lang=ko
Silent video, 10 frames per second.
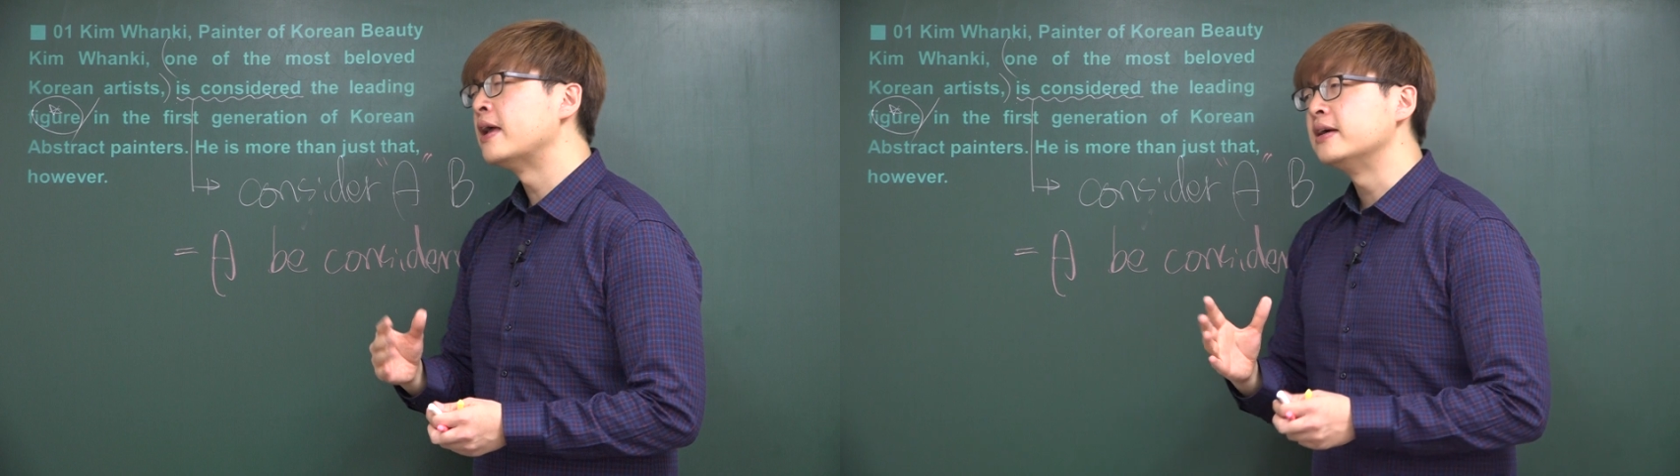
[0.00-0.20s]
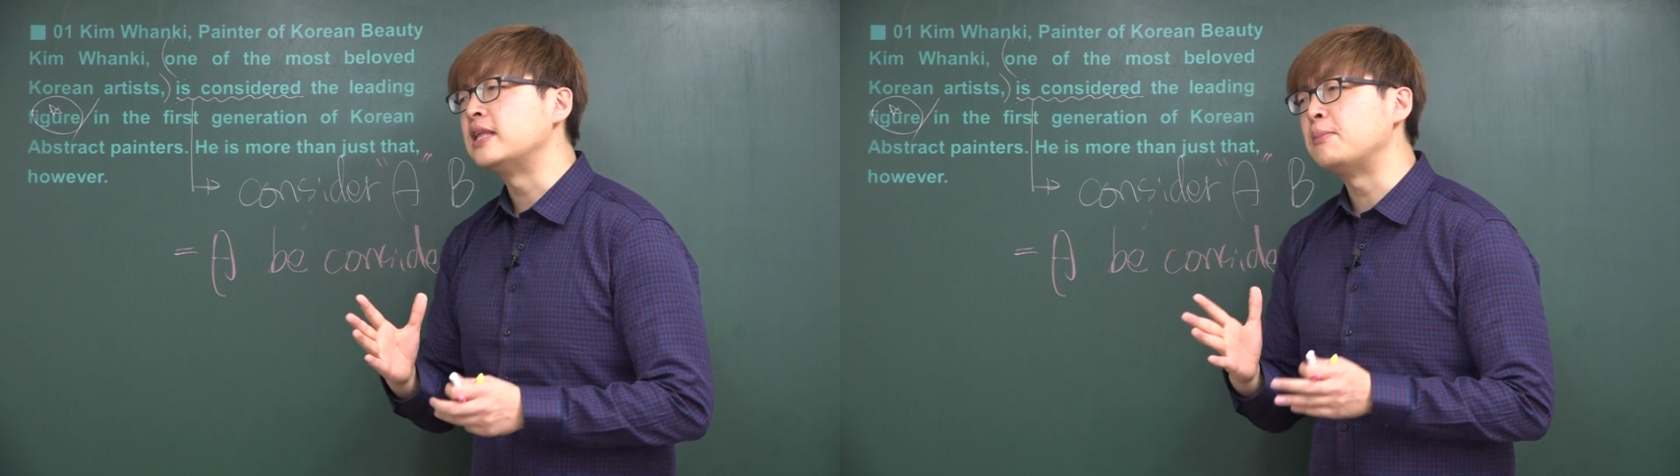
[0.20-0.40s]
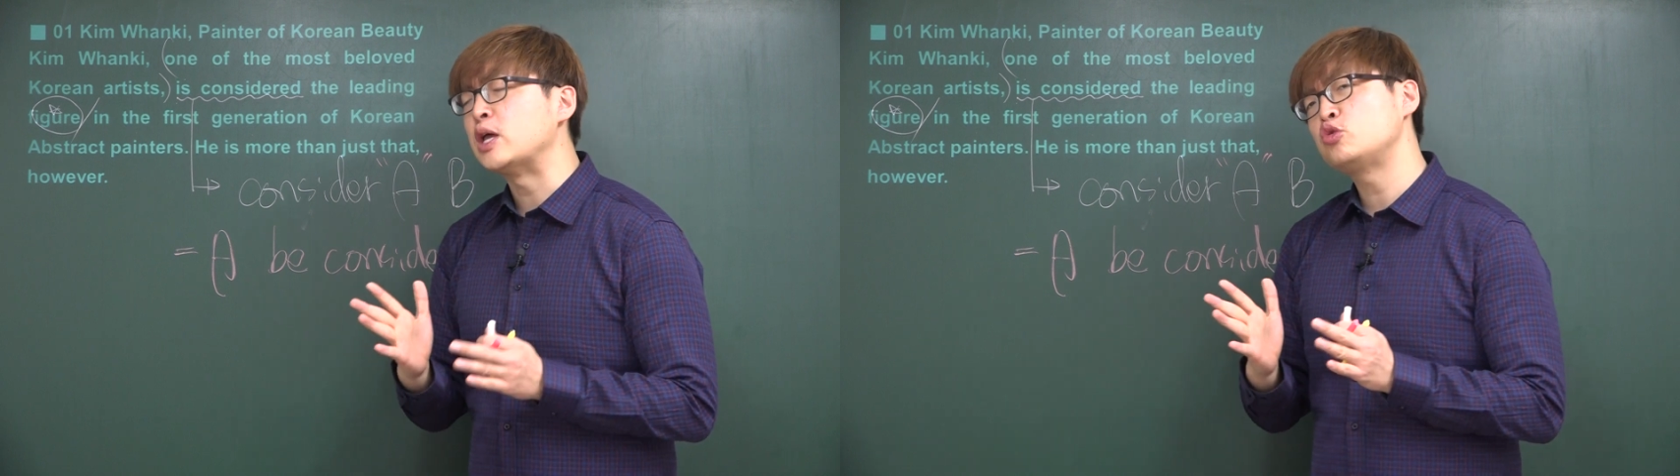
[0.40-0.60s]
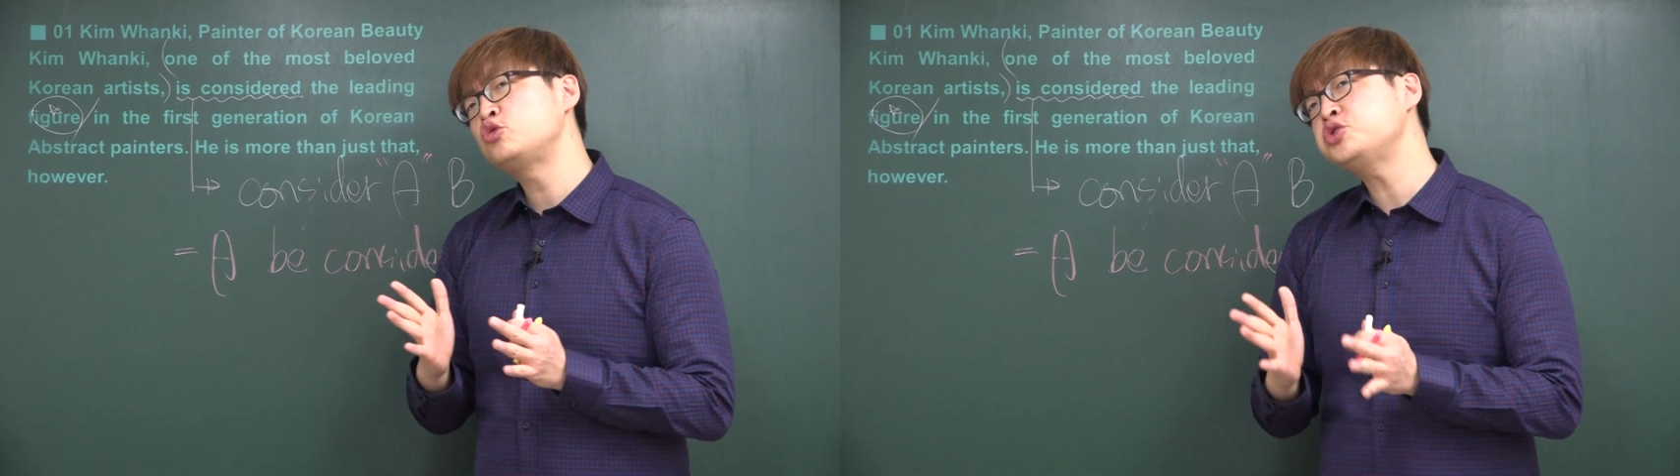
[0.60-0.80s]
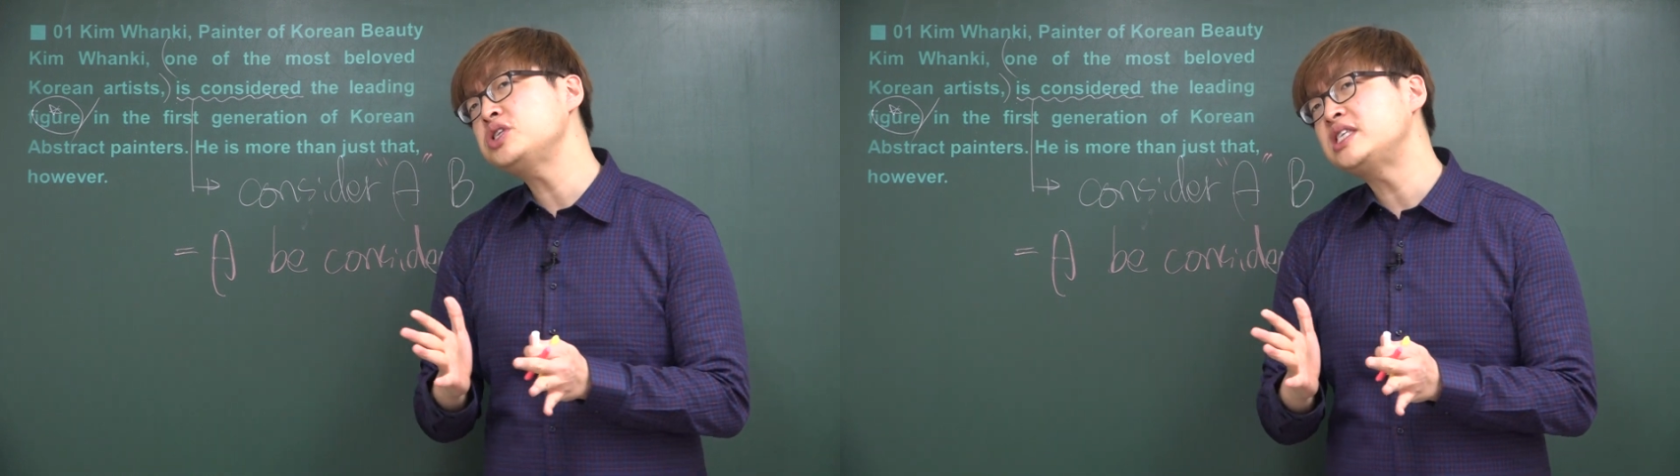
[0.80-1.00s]
그 다음에
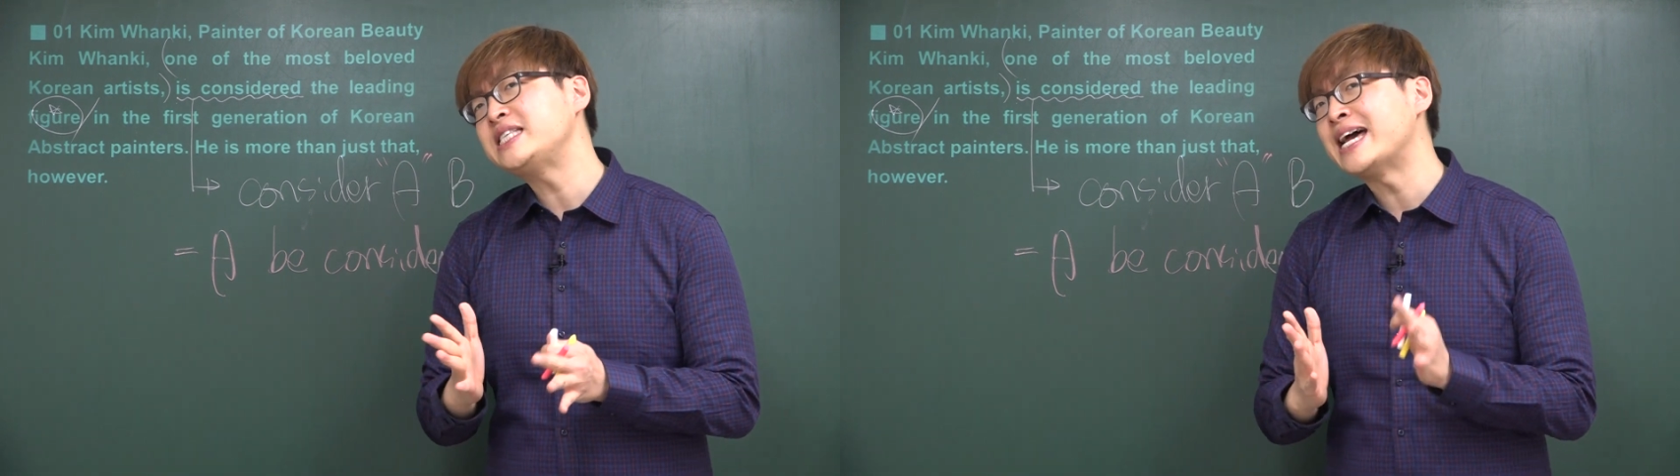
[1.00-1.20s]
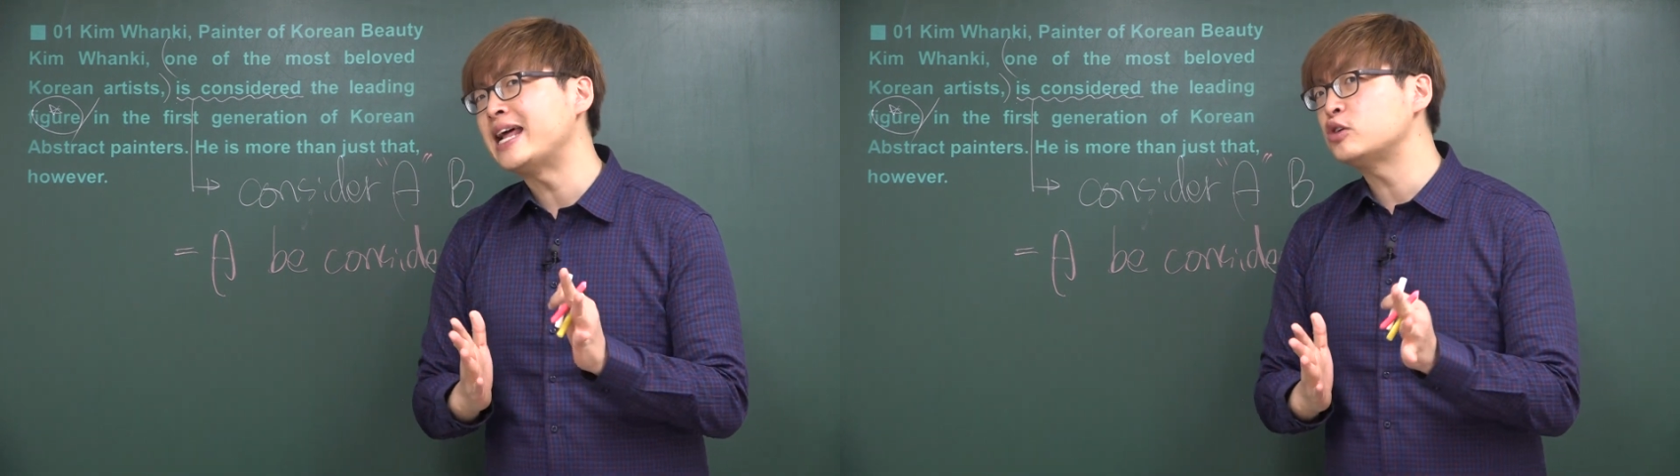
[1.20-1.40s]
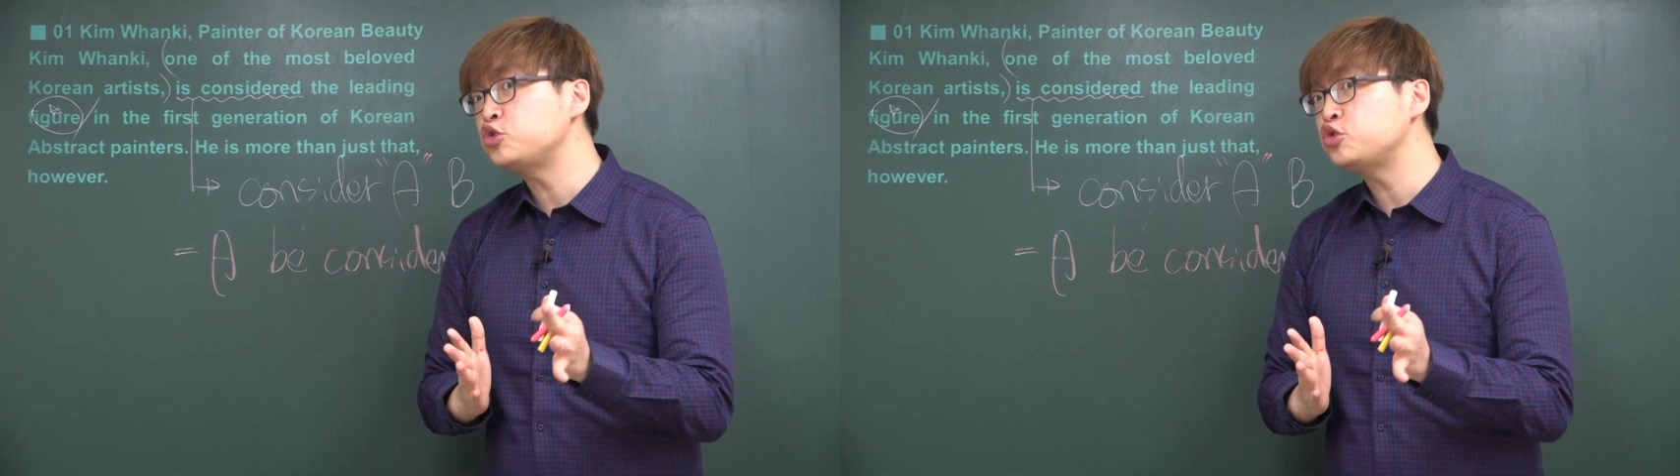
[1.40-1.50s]
숫자라